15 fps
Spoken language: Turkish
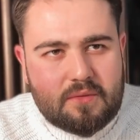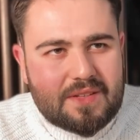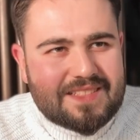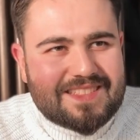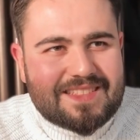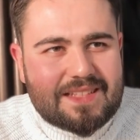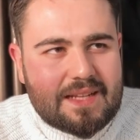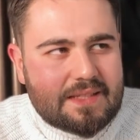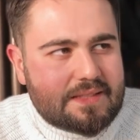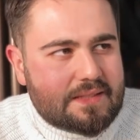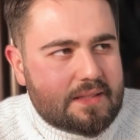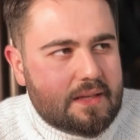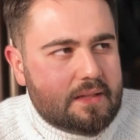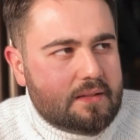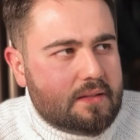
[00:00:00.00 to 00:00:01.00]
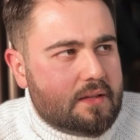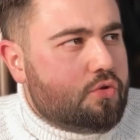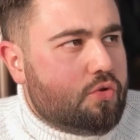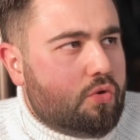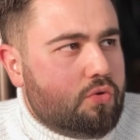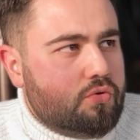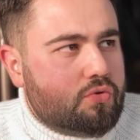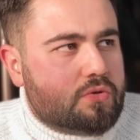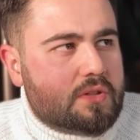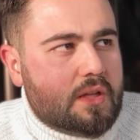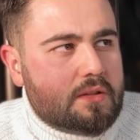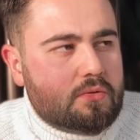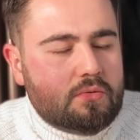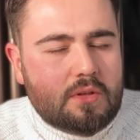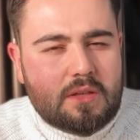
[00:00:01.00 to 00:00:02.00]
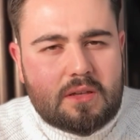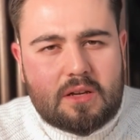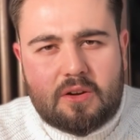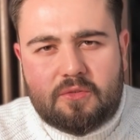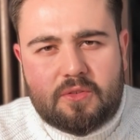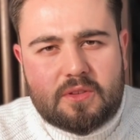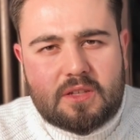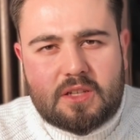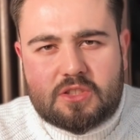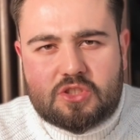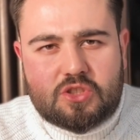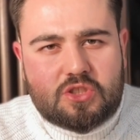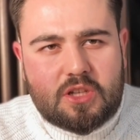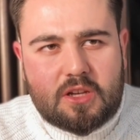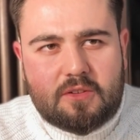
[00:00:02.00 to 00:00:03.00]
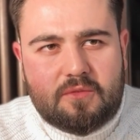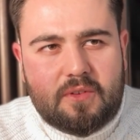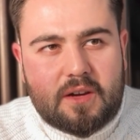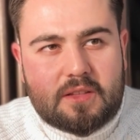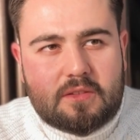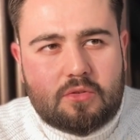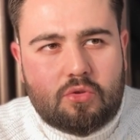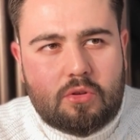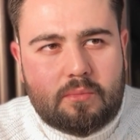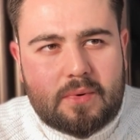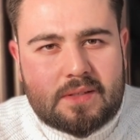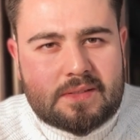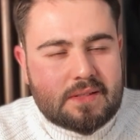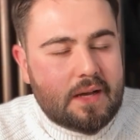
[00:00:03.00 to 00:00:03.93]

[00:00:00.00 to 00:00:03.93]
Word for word: Ve stresten, yoğunluktan dolayı kafanı kaşıyacak vaktin olmaz,